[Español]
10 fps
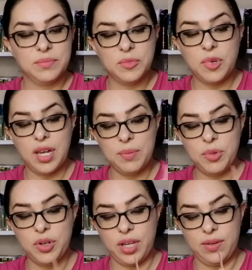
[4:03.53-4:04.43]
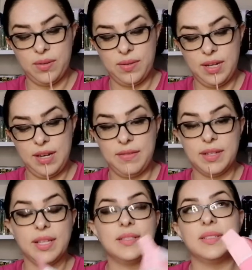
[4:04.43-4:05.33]
Huele muy rico, la
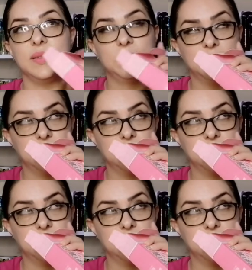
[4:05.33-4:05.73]
verdad sí.